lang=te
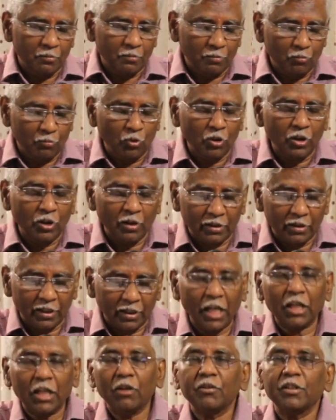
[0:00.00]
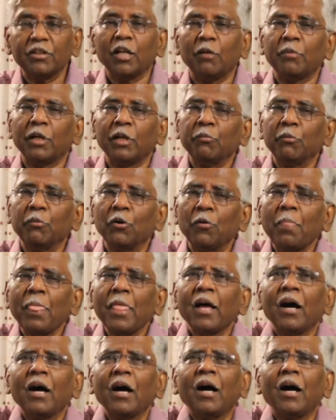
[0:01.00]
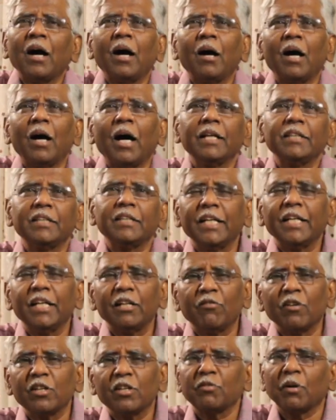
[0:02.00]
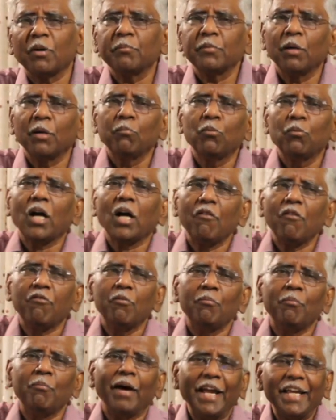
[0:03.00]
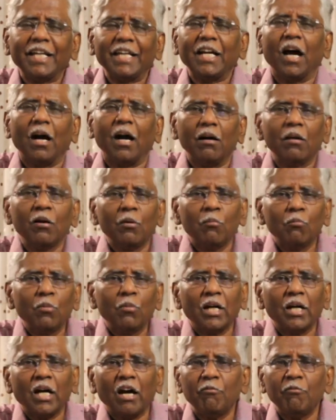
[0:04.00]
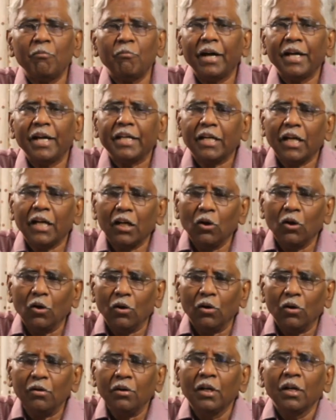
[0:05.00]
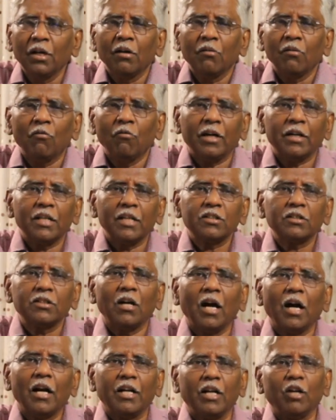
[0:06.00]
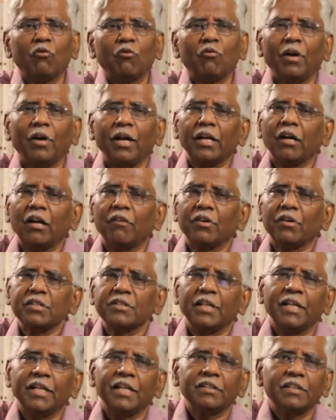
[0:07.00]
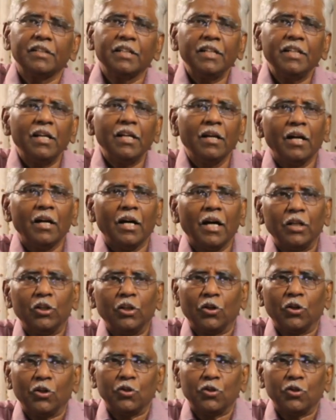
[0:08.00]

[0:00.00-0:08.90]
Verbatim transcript: మూడో నాలుగవదిగా మనము ఐ థింక్ ఇట్ వాస్ ఫ్రమ్ ద బుక్ ఆఫ్ మైకా బుక్ ఆఫ్ మైకాలో వాట్ డస్ గాడ్ రిక్వైర్ ఆఫ్ అస్ అనేది అదొకటి